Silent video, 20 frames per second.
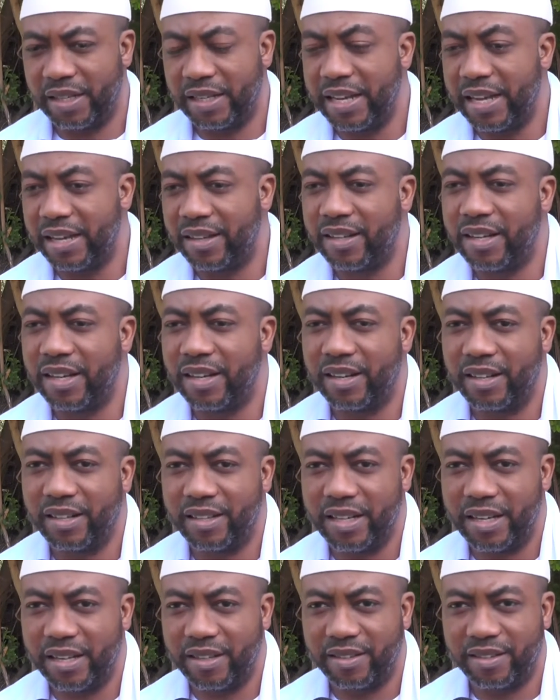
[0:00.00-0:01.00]
D'ailleurs,
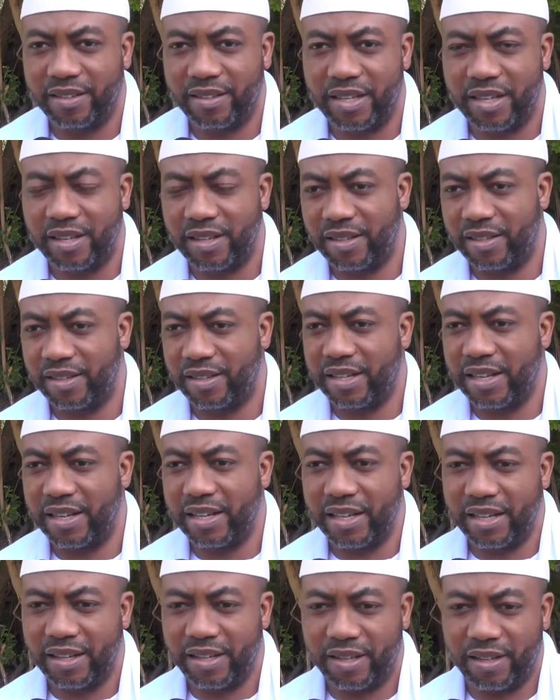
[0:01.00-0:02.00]
dans, le, dans,
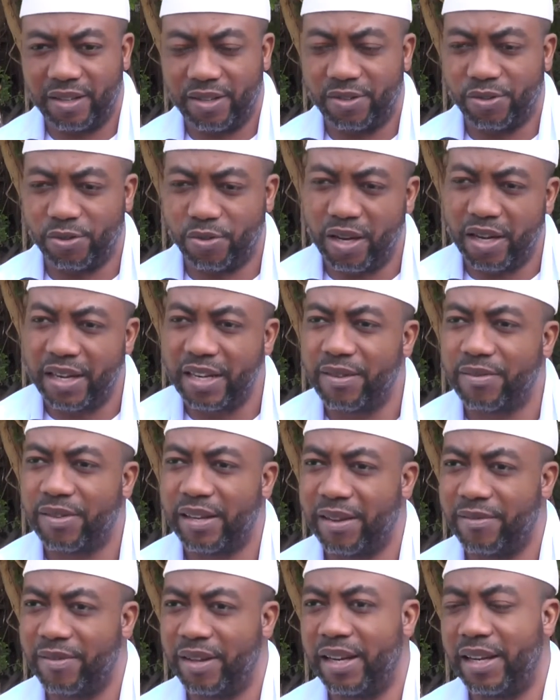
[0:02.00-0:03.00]
les trois livres
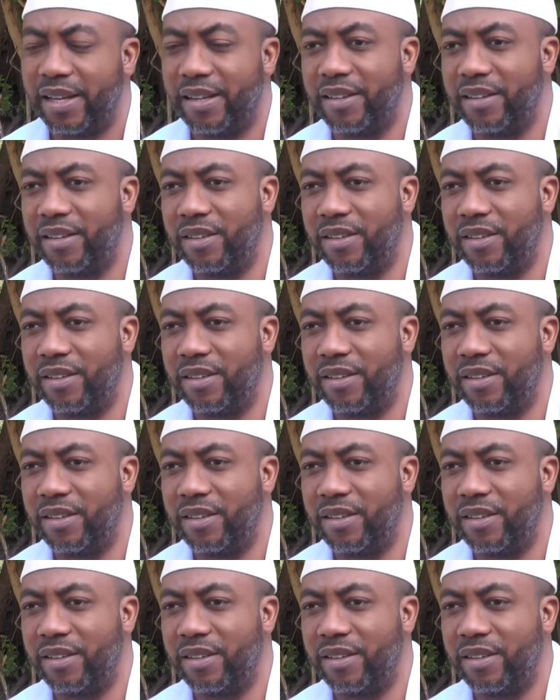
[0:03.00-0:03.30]
révélés,